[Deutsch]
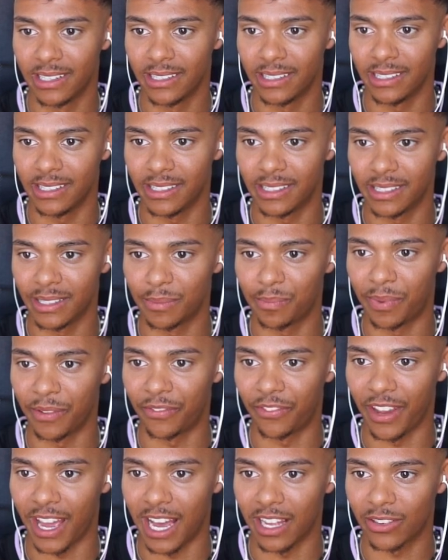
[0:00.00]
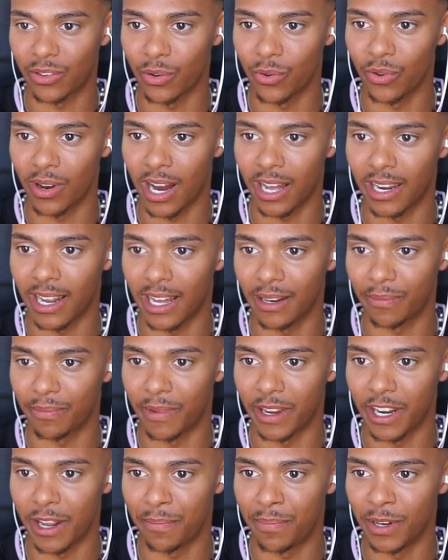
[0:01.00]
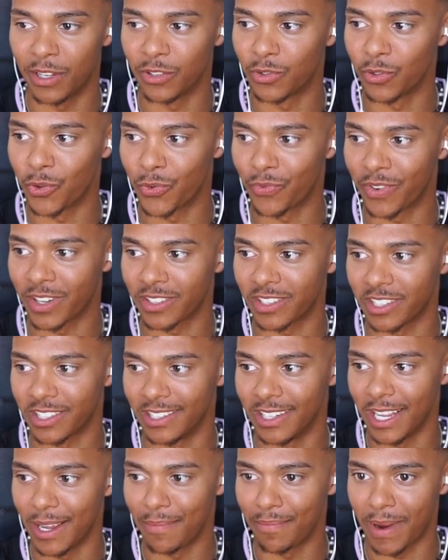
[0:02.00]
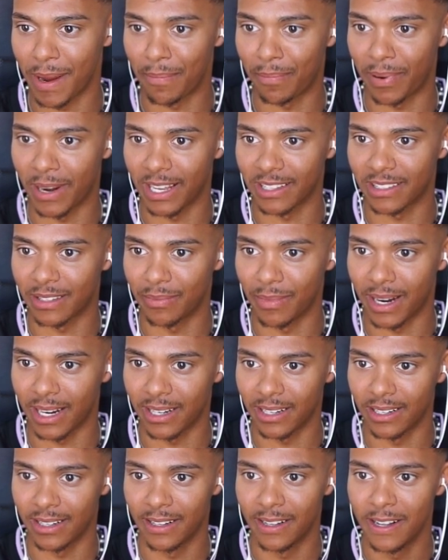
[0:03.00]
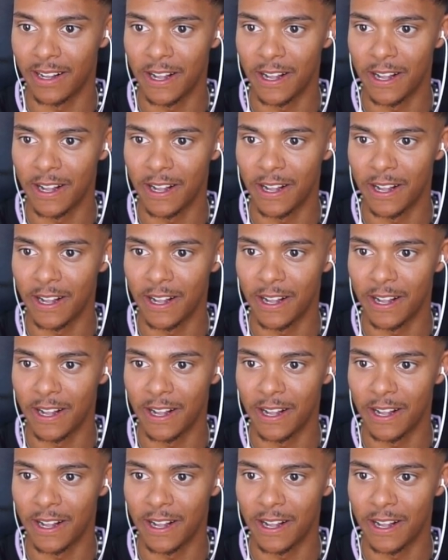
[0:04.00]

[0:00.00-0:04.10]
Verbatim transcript: diese Bewertung anhand meiner Person, was ich neben meinem Platz mache.